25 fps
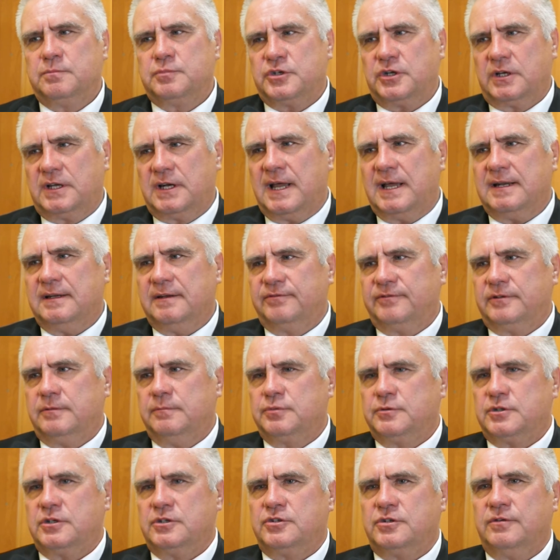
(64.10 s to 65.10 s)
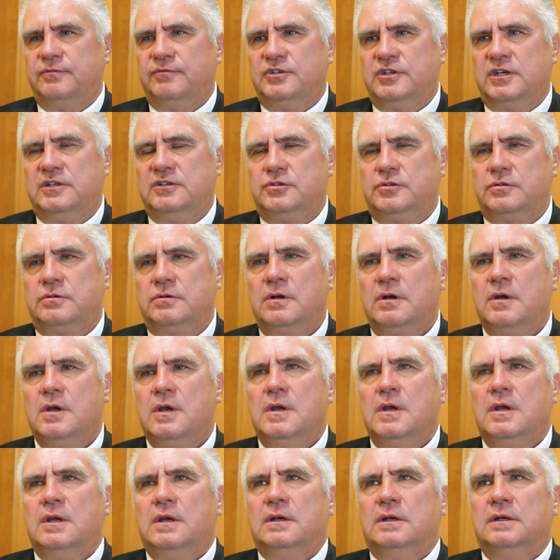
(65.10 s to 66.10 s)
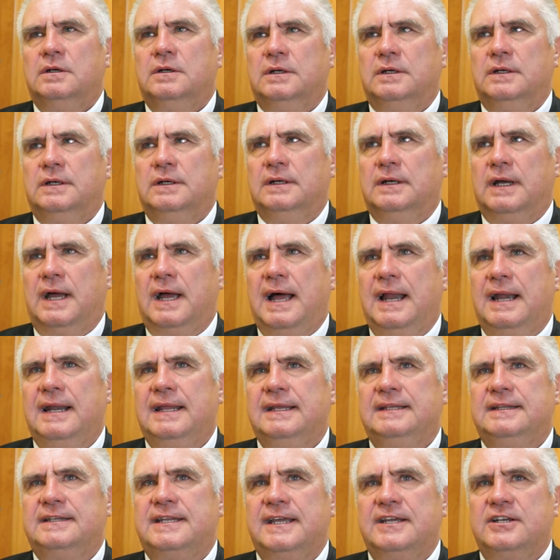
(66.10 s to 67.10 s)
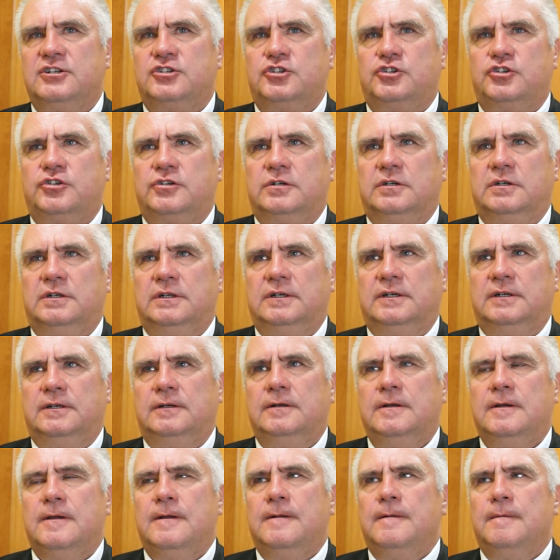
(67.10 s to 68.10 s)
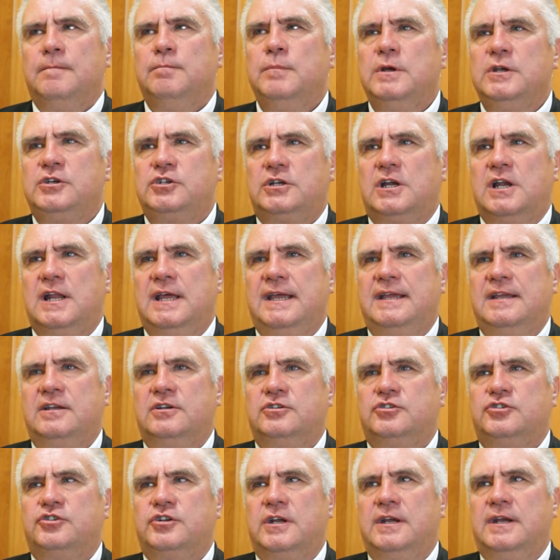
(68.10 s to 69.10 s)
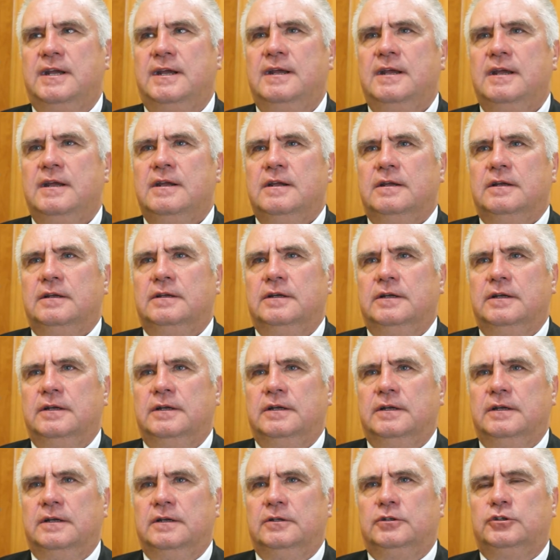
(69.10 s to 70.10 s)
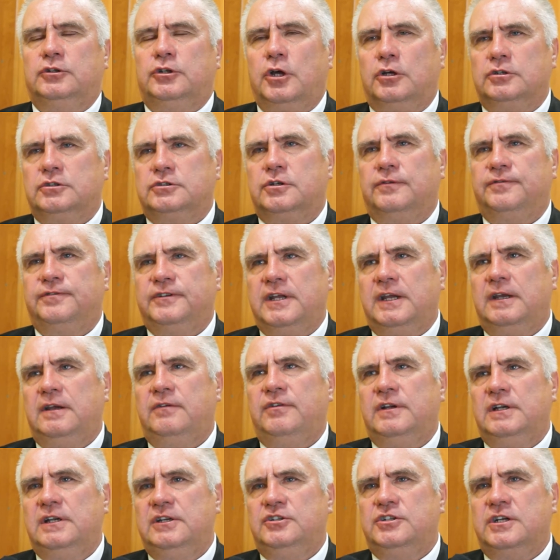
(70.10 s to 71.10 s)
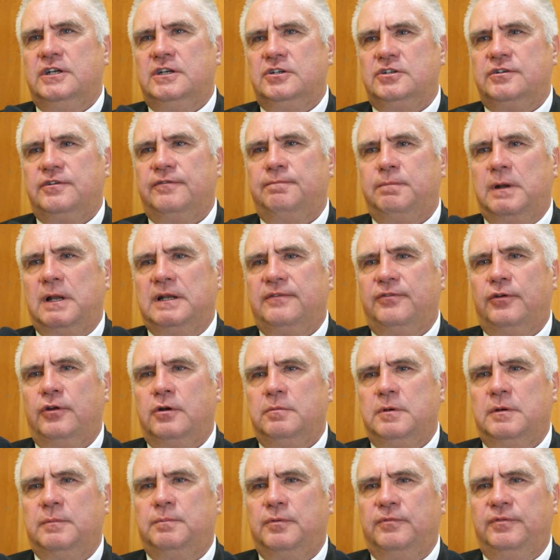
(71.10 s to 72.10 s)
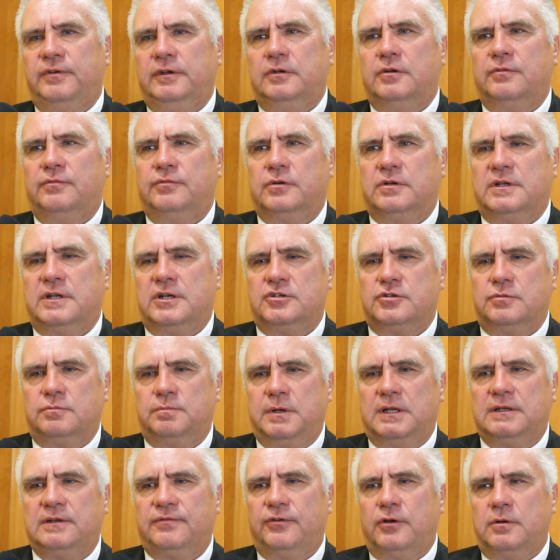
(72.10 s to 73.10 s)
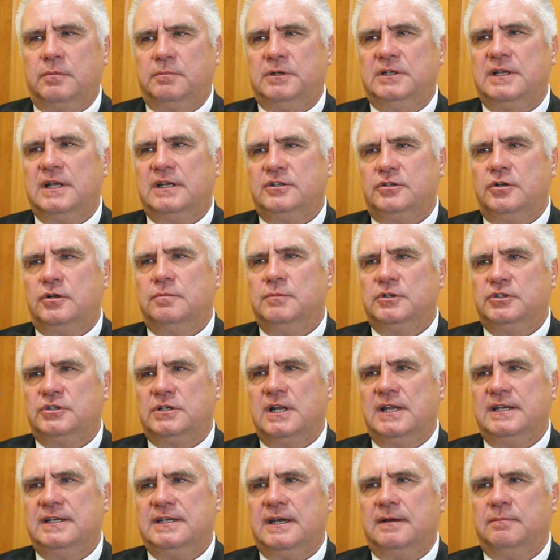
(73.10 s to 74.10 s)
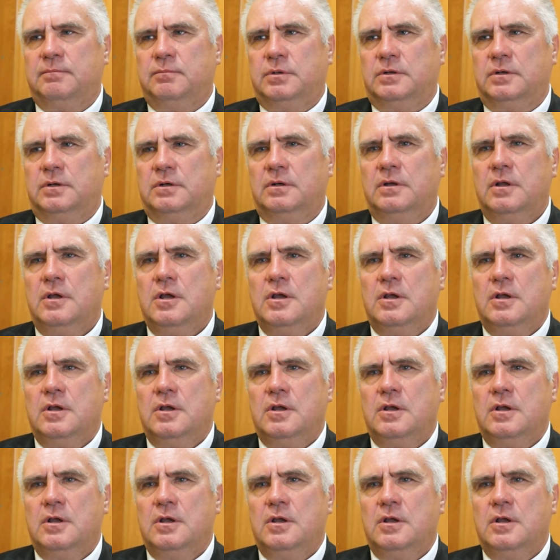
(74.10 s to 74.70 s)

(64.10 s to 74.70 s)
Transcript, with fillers: przegrany w tym przedsięwzięciu, y, ale też myślę, że to, co w tej chwili dzieje się w Platformie, powinno włodarzom Platformy dać do myślenia, bo